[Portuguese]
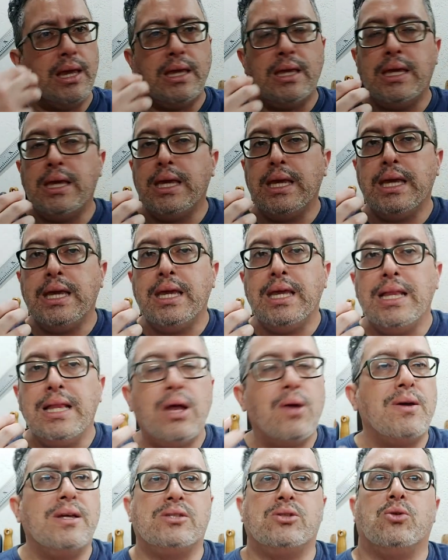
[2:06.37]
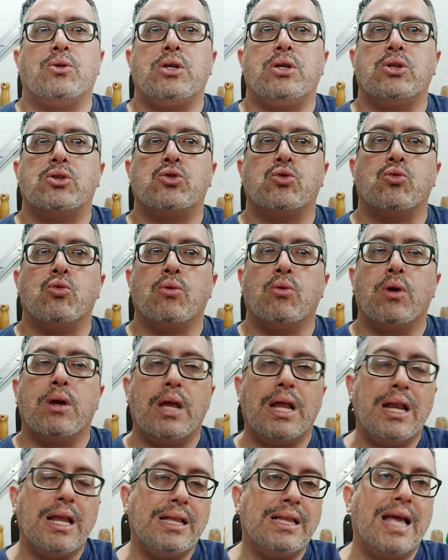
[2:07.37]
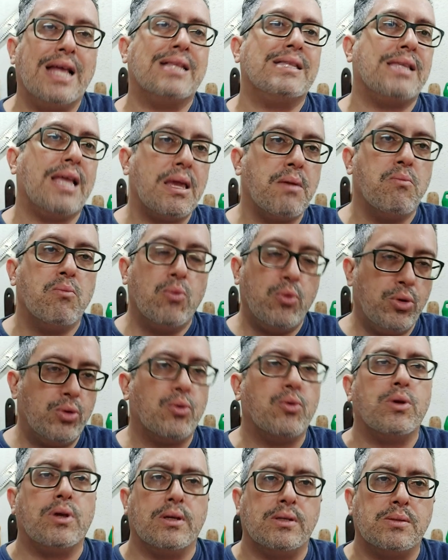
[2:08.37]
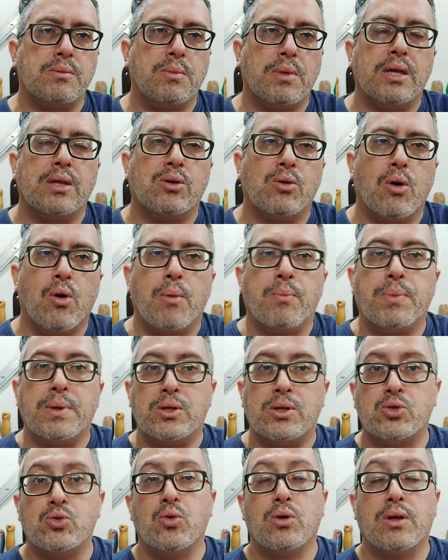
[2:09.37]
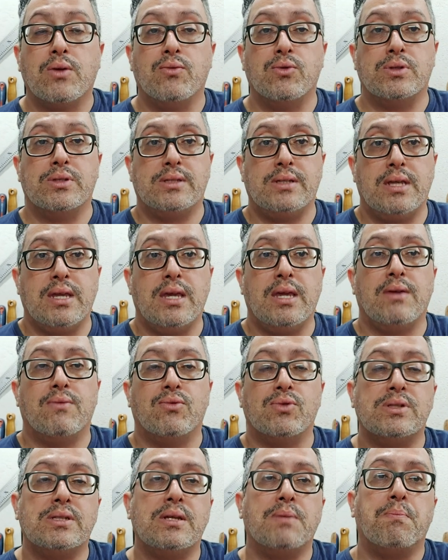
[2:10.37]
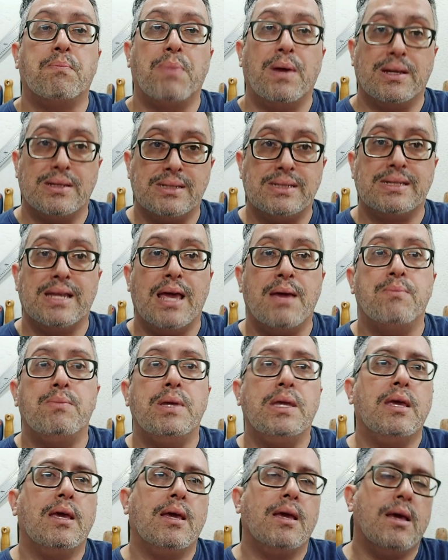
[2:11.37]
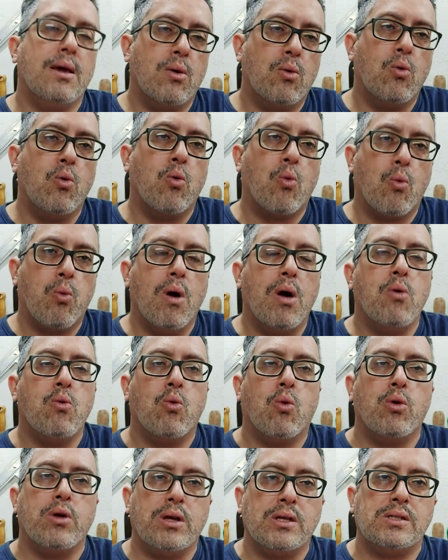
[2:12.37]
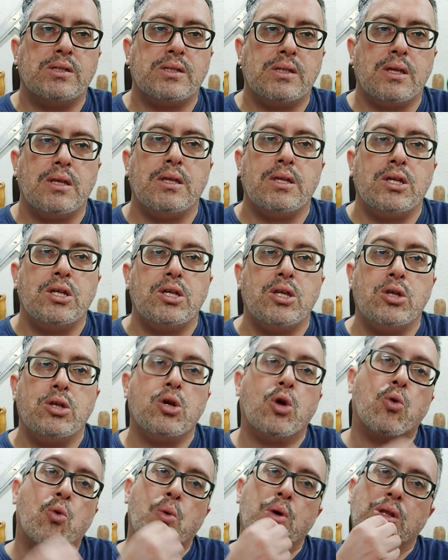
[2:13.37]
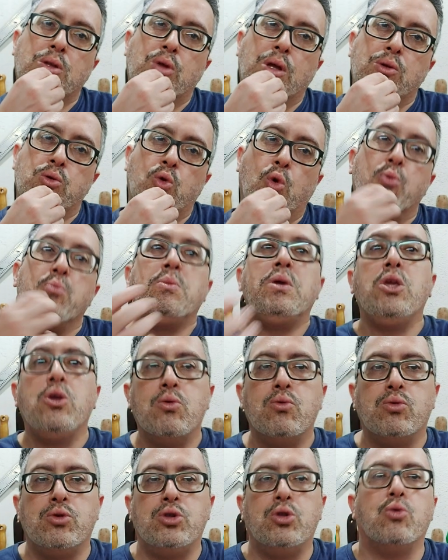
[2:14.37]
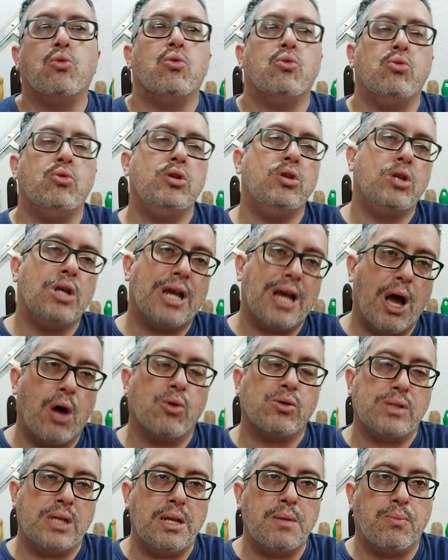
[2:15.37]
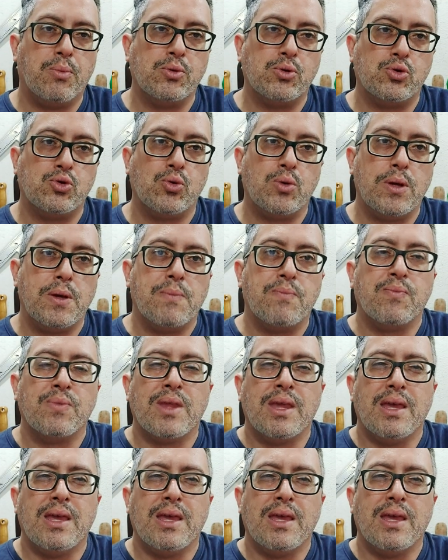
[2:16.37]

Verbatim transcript: E, e não é só isso, ele detém muito conhecimento. É uma pessoa que você você percebe o quão conhece de, de, de quanto domínio do, de causa ele possui.